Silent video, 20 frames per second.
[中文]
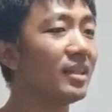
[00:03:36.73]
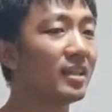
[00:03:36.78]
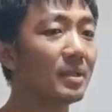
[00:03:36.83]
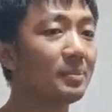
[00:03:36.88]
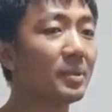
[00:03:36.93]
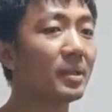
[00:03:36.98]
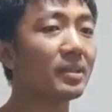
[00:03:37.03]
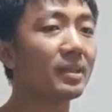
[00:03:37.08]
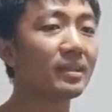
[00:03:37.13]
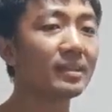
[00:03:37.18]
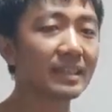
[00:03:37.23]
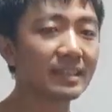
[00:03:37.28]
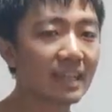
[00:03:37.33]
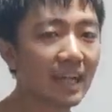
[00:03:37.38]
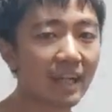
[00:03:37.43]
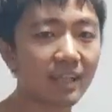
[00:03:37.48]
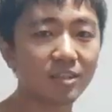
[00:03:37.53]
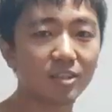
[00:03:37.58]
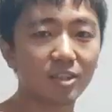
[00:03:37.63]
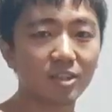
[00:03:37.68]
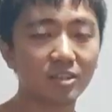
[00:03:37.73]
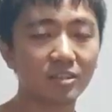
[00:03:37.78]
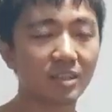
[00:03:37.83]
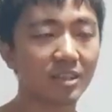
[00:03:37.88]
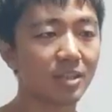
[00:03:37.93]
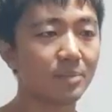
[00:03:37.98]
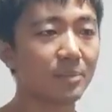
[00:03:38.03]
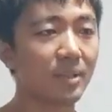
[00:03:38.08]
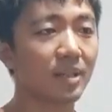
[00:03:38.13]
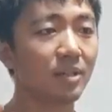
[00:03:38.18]
你平常在家吃
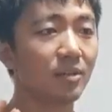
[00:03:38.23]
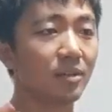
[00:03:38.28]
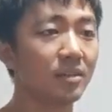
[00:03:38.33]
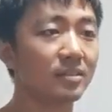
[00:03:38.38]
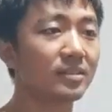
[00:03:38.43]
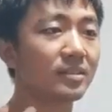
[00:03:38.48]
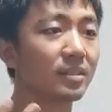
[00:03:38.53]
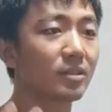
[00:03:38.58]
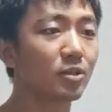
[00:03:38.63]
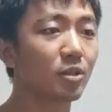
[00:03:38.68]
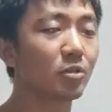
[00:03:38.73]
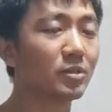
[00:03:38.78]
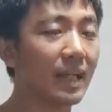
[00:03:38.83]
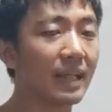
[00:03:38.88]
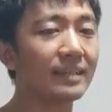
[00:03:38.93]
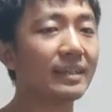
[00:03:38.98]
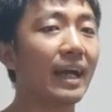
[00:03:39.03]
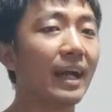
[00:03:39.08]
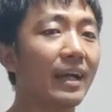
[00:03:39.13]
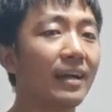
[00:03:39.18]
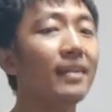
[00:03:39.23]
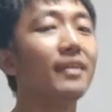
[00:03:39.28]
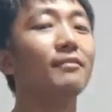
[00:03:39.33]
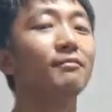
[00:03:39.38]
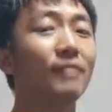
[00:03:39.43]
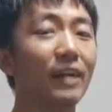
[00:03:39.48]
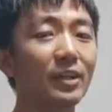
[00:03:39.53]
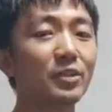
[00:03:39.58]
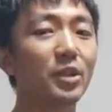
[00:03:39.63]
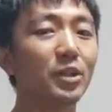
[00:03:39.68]
的什么肉蛋奶，
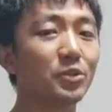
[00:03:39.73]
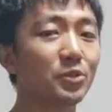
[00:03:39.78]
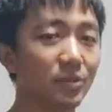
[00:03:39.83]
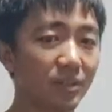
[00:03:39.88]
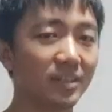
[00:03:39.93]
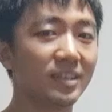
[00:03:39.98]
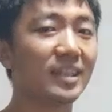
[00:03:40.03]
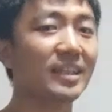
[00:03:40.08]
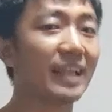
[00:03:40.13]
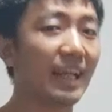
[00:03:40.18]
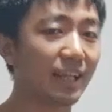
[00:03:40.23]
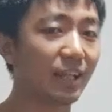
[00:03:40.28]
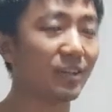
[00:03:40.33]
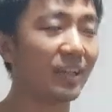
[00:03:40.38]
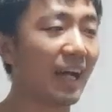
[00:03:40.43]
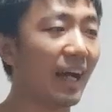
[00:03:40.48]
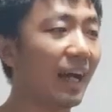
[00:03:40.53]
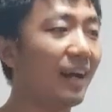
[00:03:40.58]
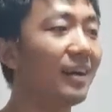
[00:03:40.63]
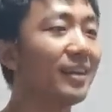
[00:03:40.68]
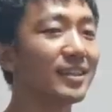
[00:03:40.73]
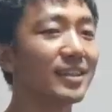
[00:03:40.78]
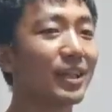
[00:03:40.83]
完全就能替代掉它。